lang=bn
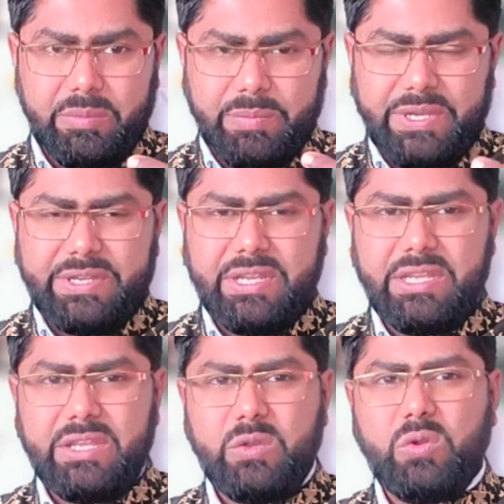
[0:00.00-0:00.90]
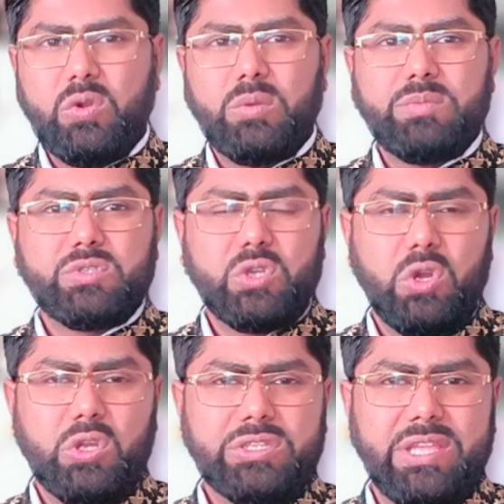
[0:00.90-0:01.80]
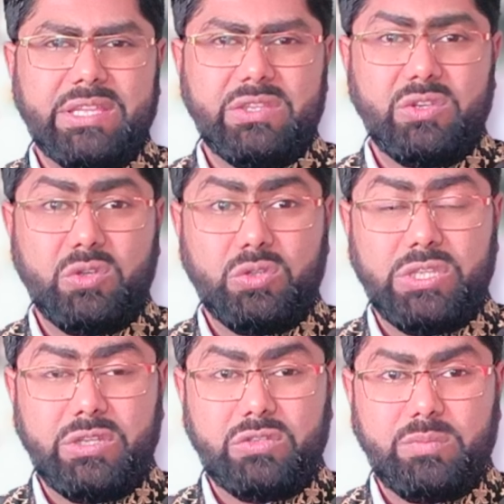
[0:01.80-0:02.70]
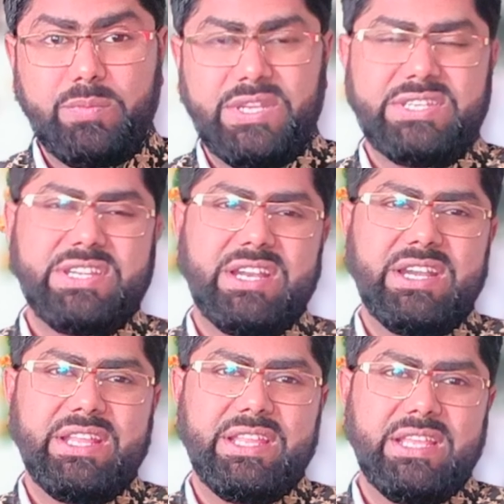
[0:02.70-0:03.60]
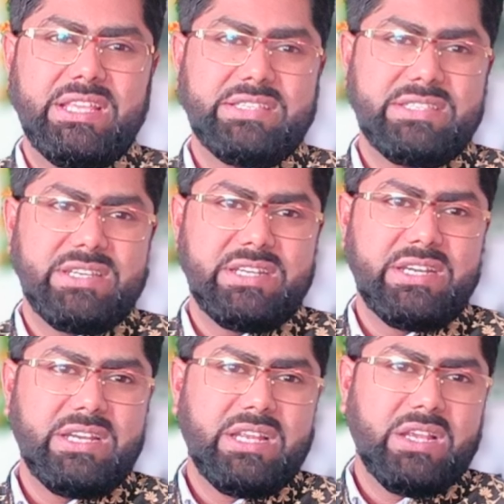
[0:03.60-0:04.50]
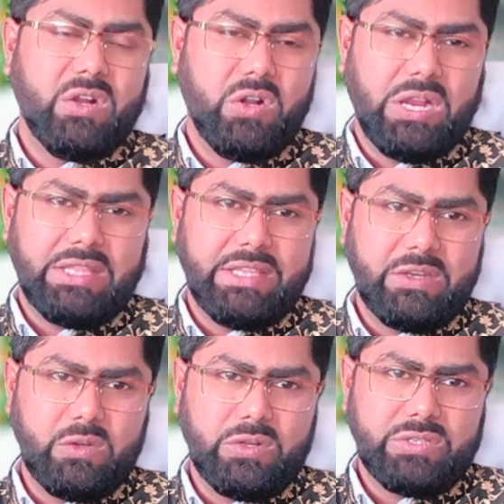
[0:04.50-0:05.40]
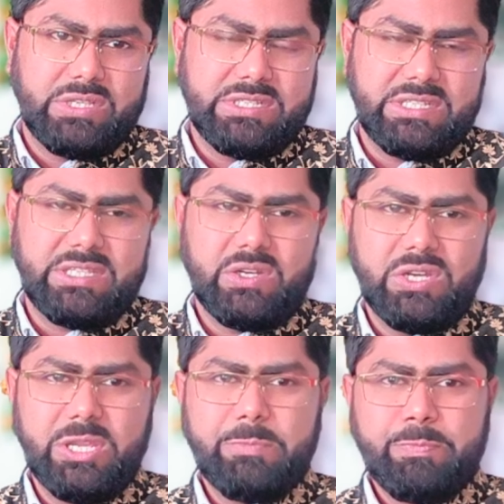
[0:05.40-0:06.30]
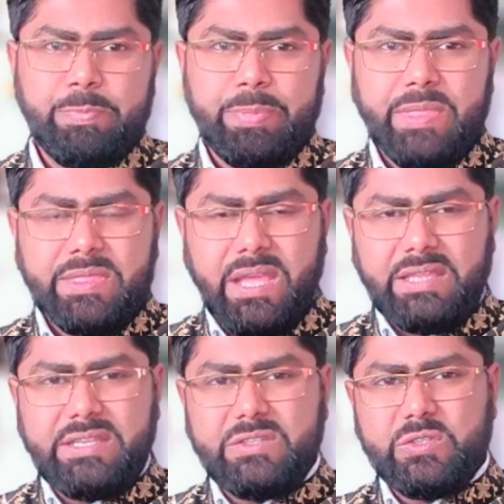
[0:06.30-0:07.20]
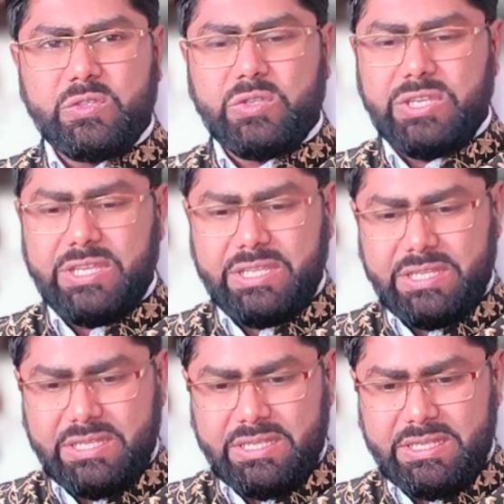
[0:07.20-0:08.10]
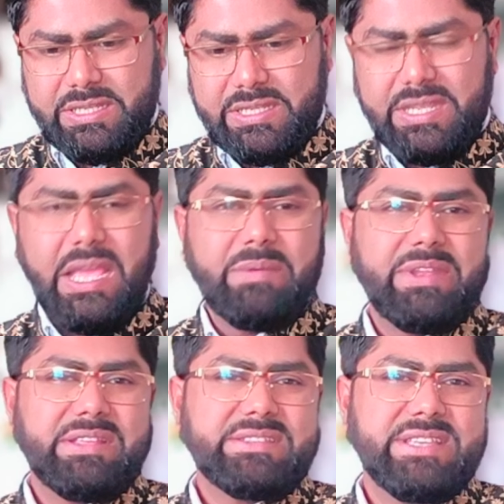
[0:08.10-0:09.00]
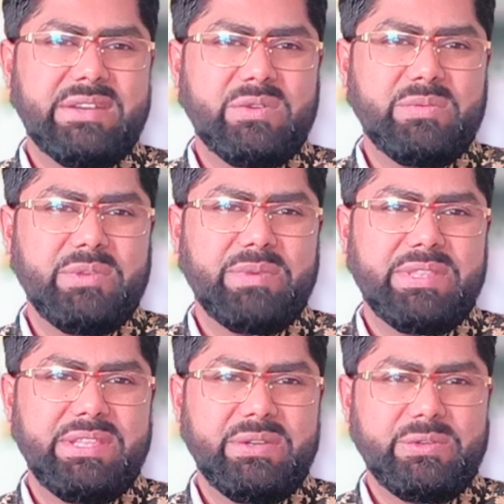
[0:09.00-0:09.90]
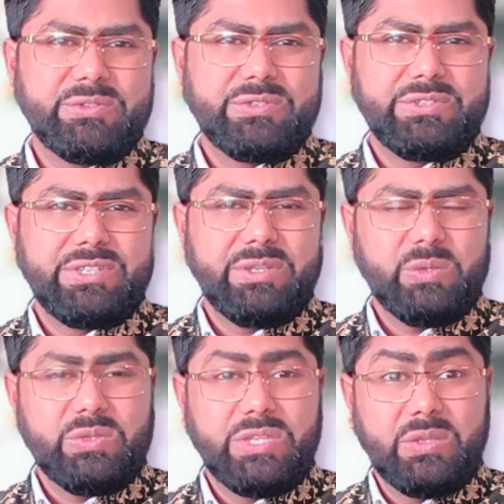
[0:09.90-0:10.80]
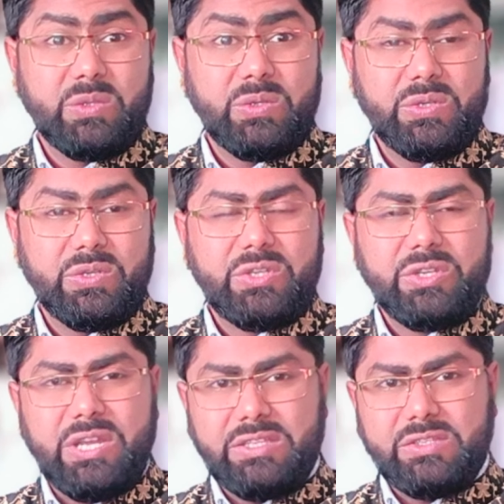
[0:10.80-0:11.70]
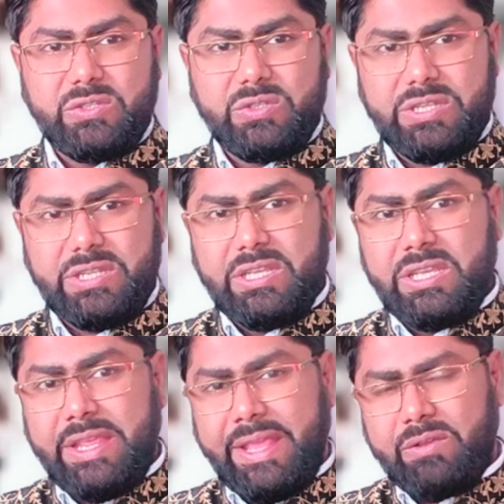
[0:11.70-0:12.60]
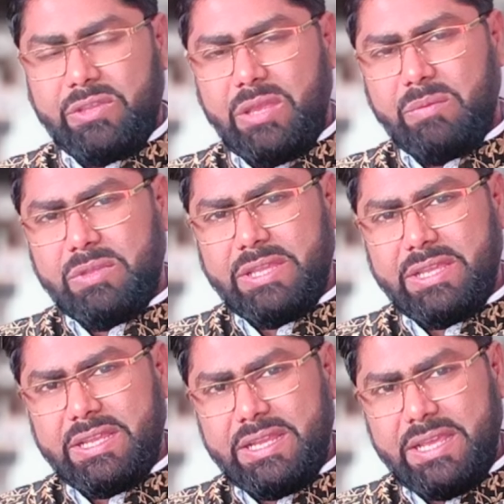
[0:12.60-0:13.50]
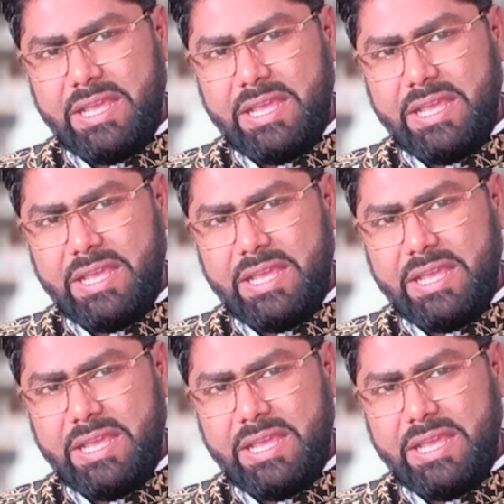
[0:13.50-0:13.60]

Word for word: মেন্টালি খুব শখ থাকতে হয় অতিরিক্ত প্রেশার নিয়ে স্ত্রীর হক আদায় করতে যেতে হয় তাদের জন্য এই স্যাট হোমিওপ্যাথিক ঔষধটি অত্যন্ত কার্যকরী এক কথায় বলতে গেলে